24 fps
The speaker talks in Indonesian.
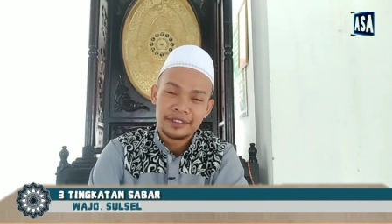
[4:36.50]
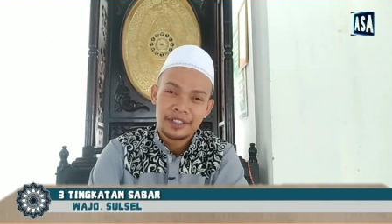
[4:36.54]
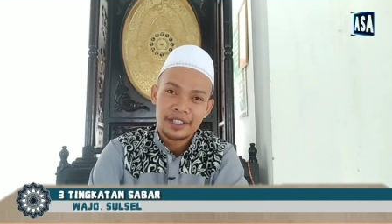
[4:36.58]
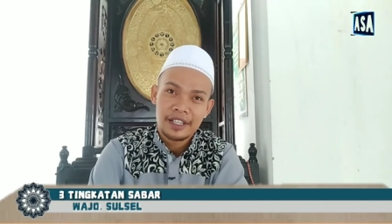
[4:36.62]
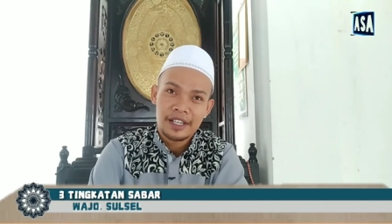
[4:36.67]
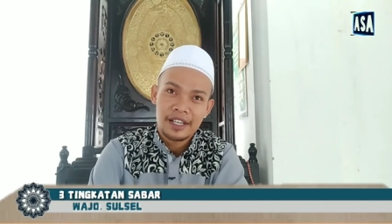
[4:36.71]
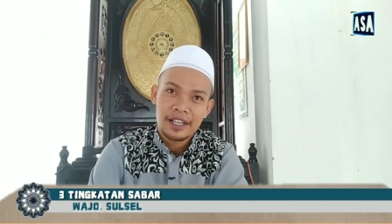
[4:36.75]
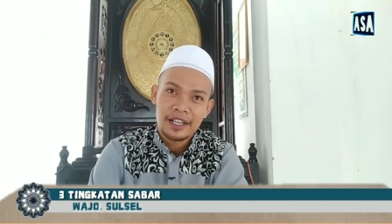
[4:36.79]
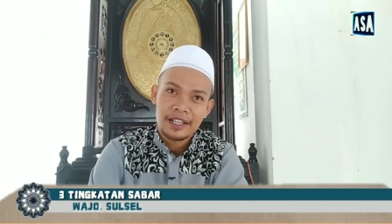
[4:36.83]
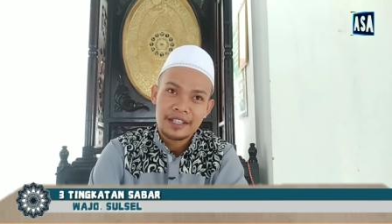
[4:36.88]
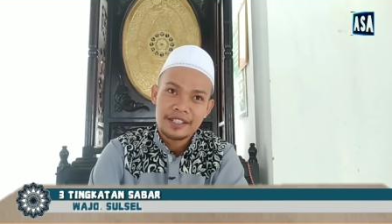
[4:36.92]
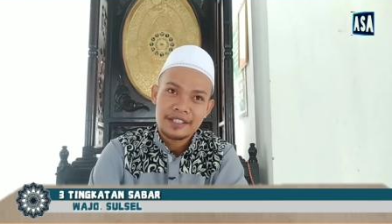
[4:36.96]

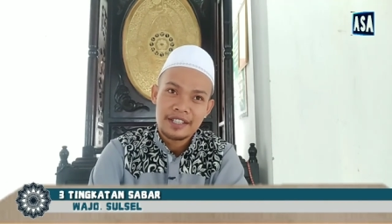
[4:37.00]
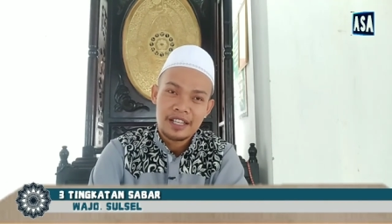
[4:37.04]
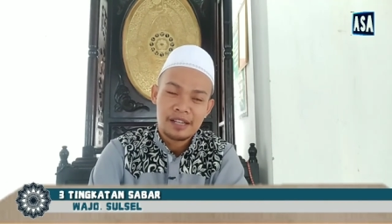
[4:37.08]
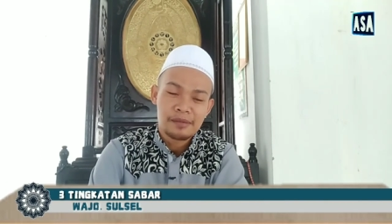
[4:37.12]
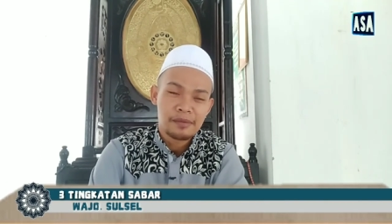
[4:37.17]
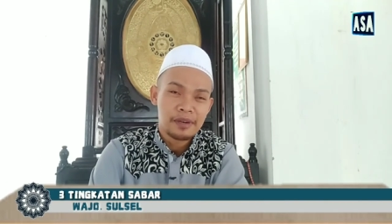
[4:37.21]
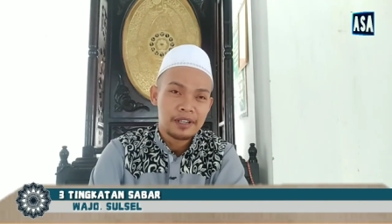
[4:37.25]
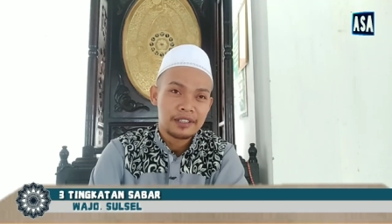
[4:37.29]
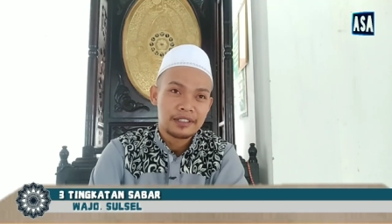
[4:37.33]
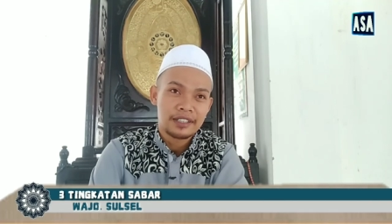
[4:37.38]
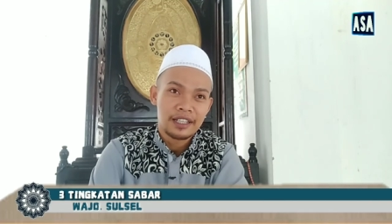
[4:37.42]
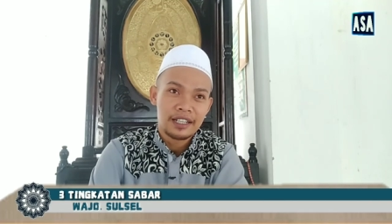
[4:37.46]
ya,
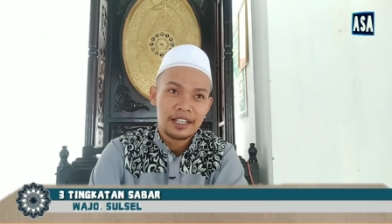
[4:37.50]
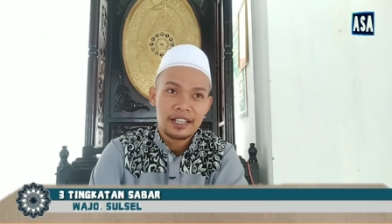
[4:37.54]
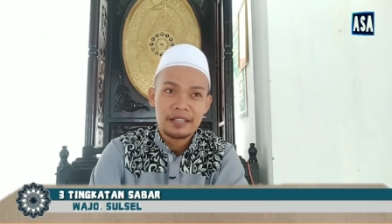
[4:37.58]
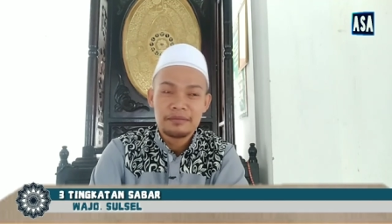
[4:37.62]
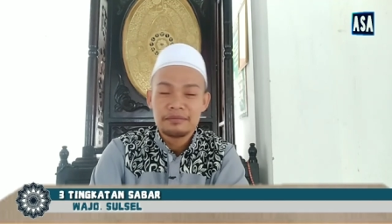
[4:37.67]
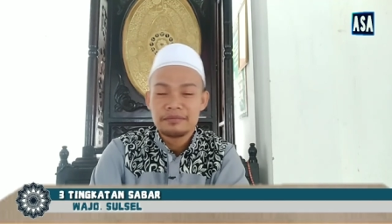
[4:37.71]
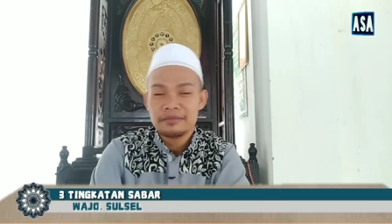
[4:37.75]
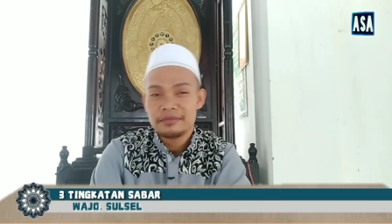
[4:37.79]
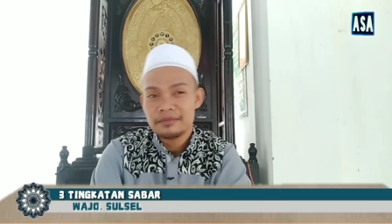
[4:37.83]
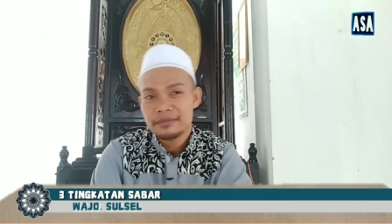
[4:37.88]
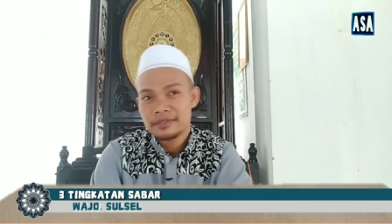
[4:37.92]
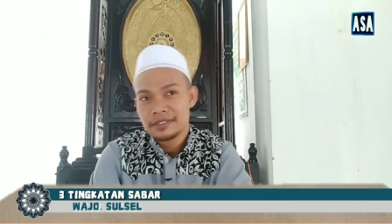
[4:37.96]
sabar
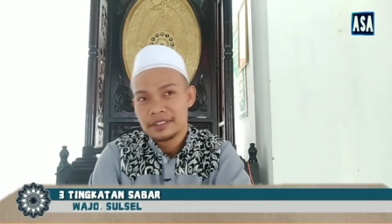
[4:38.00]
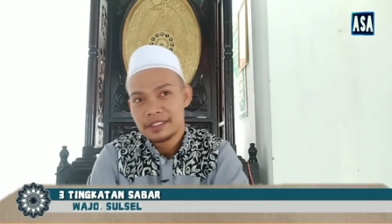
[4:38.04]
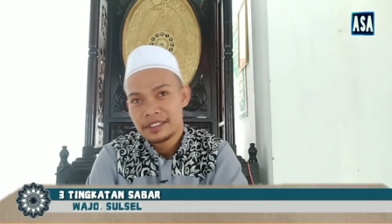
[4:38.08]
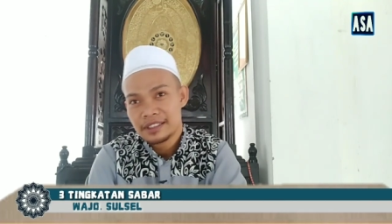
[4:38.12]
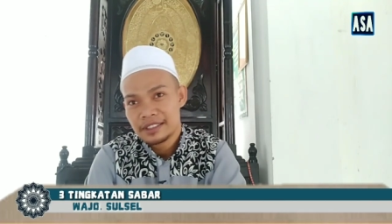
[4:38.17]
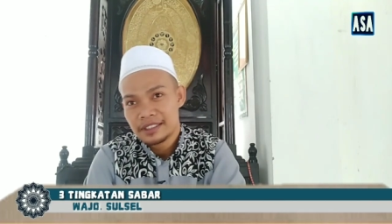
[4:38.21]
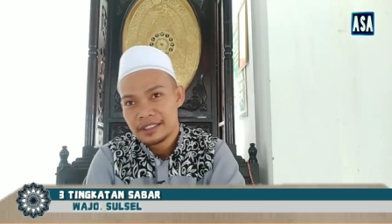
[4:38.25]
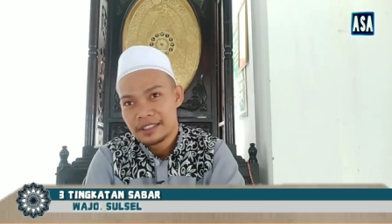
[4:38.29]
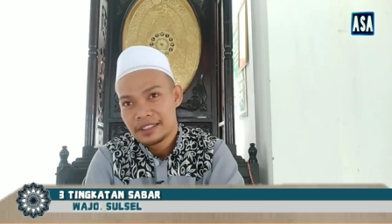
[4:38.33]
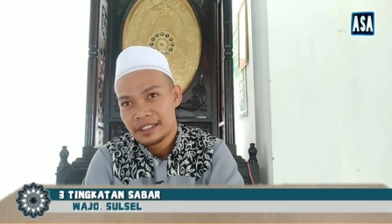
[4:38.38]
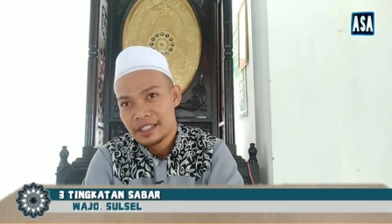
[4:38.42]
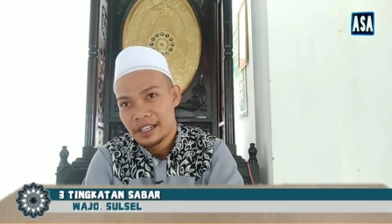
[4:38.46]
dalam
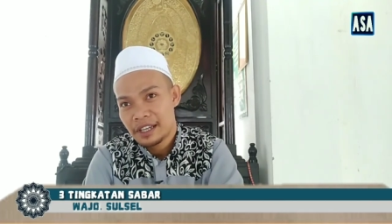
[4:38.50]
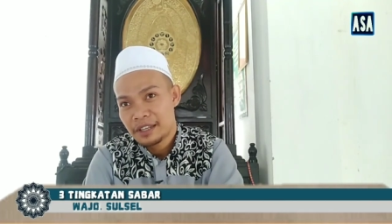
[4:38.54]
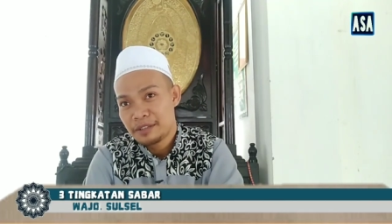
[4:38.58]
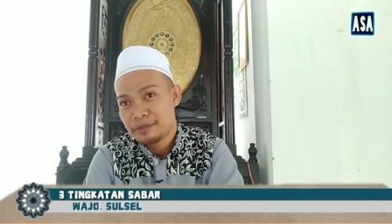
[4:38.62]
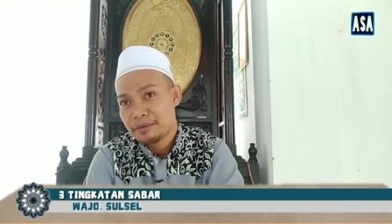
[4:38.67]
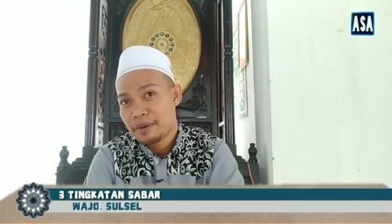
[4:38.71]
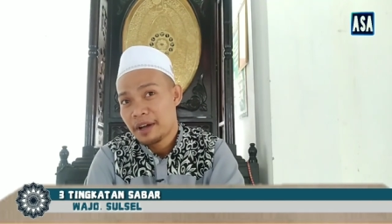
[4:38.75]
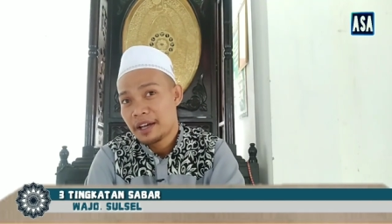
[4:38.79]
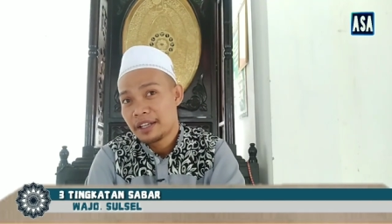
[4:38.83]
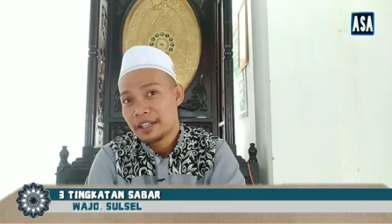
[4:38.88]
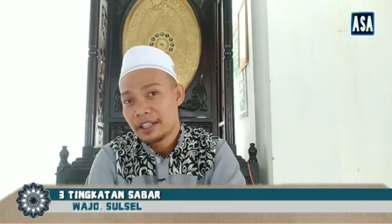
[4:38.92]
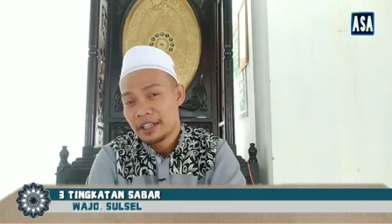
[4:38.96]

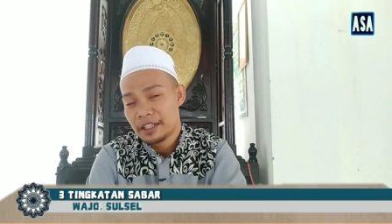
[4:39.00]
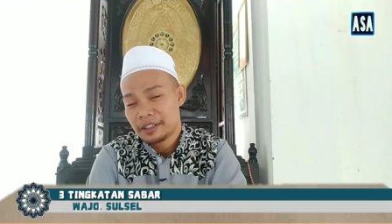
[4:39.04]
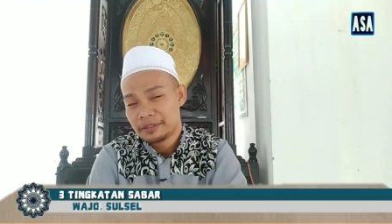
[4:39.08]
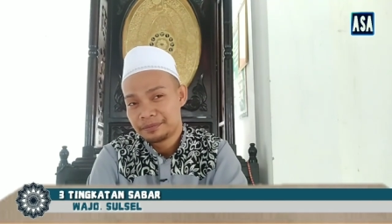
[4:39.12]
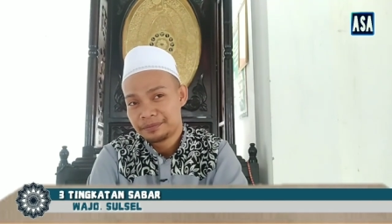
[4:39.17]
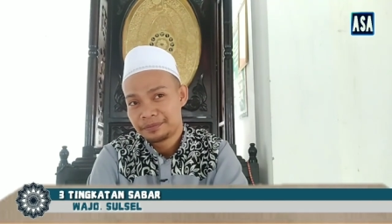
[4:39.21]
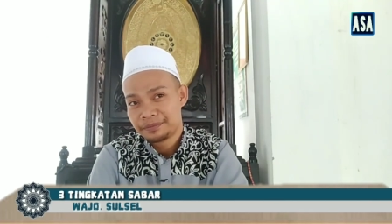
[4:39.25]
ibadah